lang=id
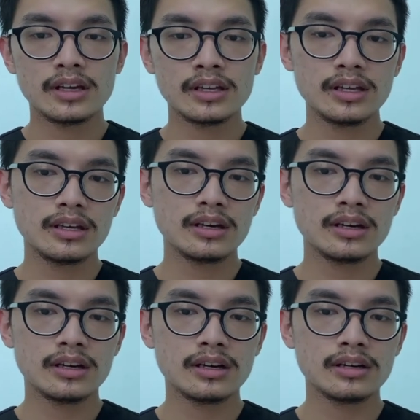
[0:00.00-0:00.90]
Ini
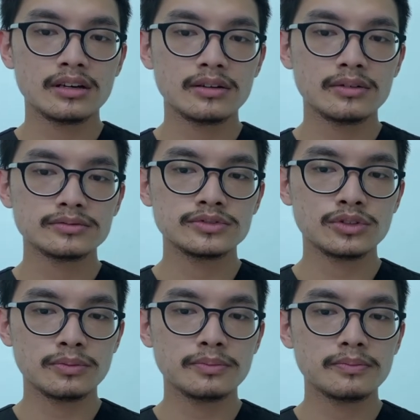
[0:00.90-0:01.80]
uh,
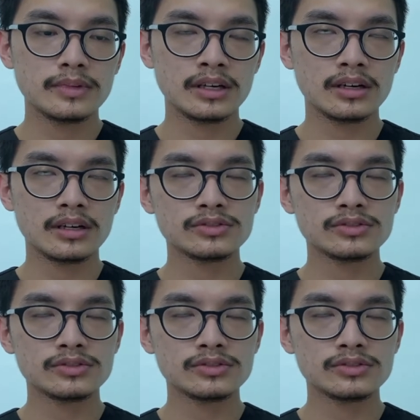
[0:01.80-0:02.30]
cukup uh,